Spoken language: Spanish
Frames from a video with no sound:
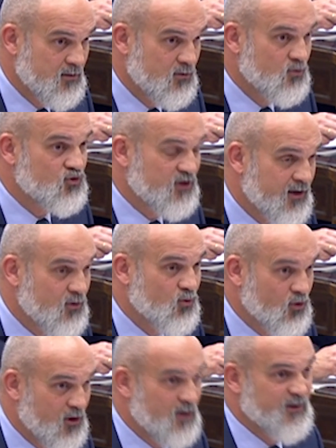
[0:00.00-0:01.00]
usted
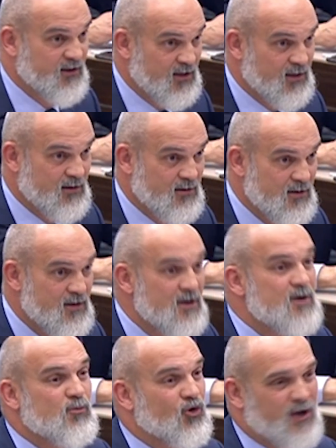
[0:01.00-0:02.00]
recurrió a la mentira.
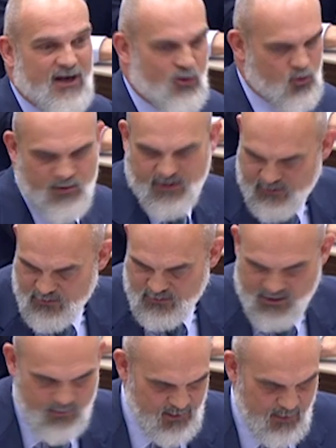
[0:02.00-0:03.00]
Porque la documentación
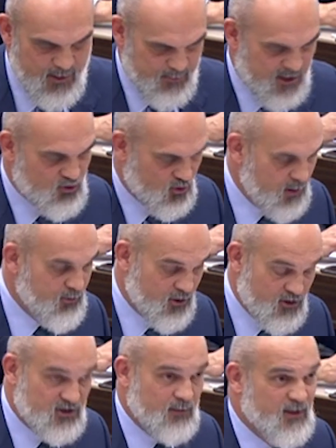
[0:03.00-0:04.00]
que le había preparado su equipo y que
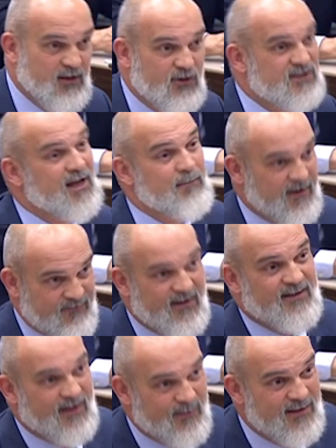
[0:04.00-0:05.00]
nos han mandado está
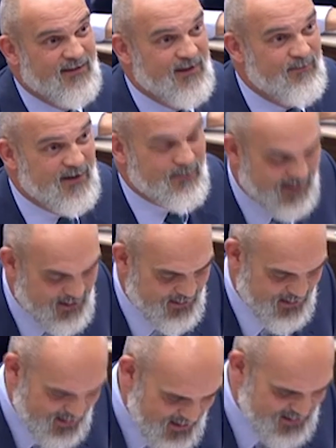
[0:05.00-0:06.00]
perfectamente
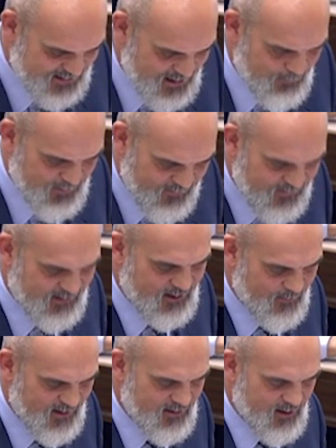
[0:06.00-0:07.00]
preparada. Está
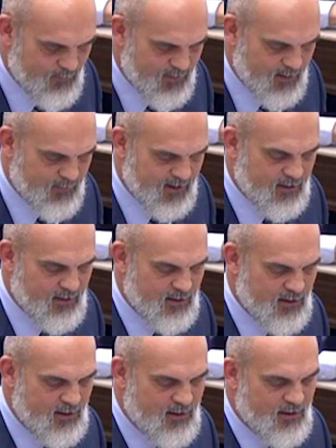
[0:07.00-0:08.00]
perfectamente preparada.
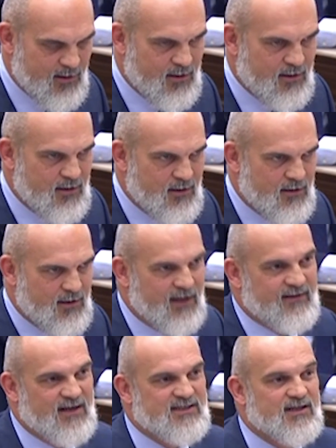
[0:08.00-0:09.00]
La
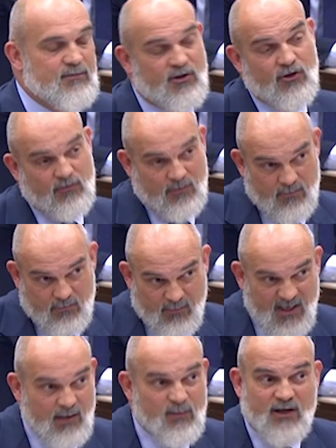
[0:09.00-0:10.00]
transcripción
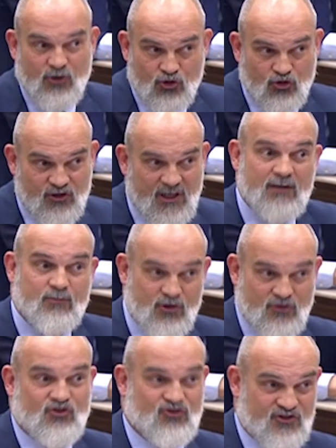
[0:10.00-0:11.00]
mínima, no total,
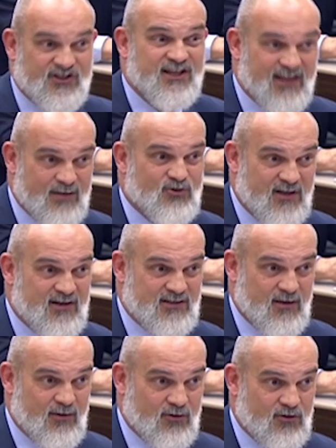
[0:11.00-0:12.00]
nosotros sí tenemos la
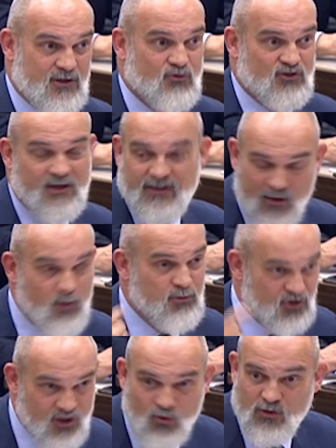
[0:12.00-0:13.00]
transcripción total. Usted le dijo
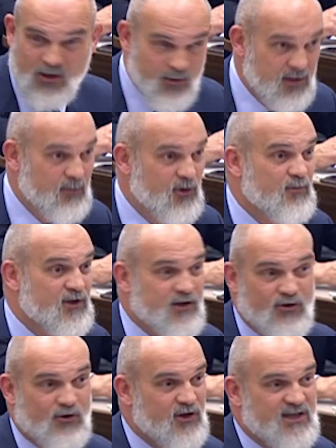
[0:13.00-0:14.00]
por segunda vez a mi
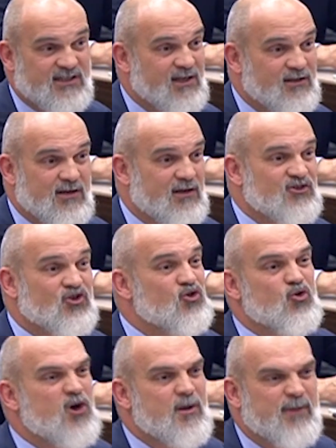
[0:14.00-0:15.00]
compañero, eso
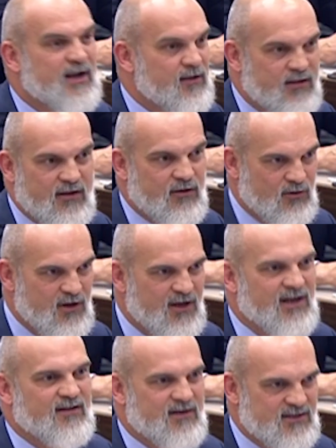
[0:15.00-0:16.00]
no ha aparecido en
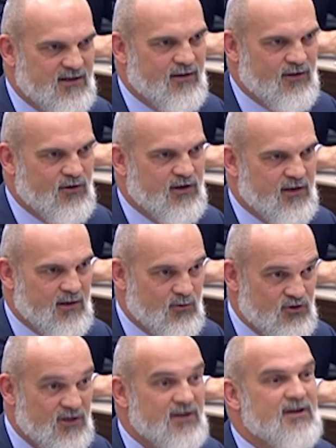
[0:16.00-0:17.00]
la transcripción que
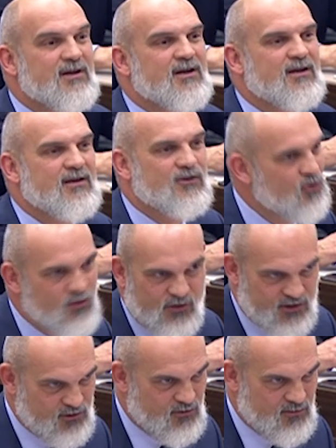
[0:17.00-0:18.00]
tenemos. Todo
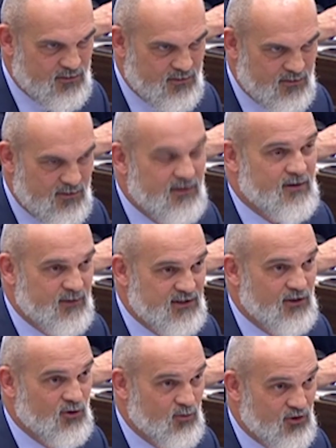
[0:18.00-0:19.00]
eso,
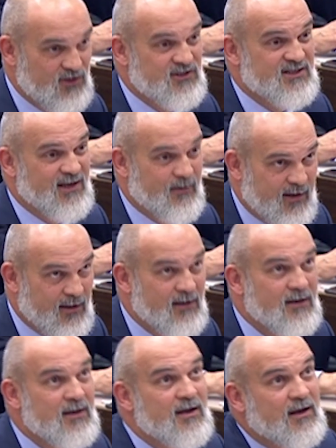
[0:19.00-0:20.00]
revíselo porque esa es la verdad.
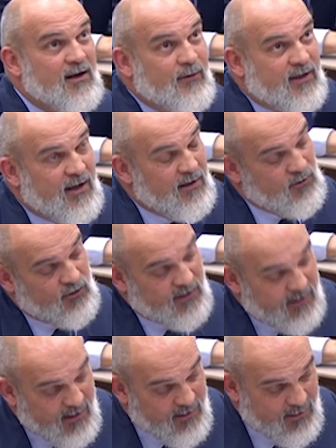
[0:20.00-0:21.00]
Y la verdad no
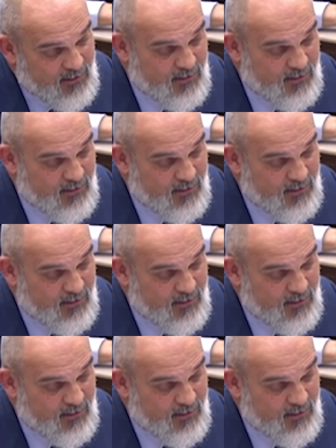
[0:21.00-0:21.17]
tiene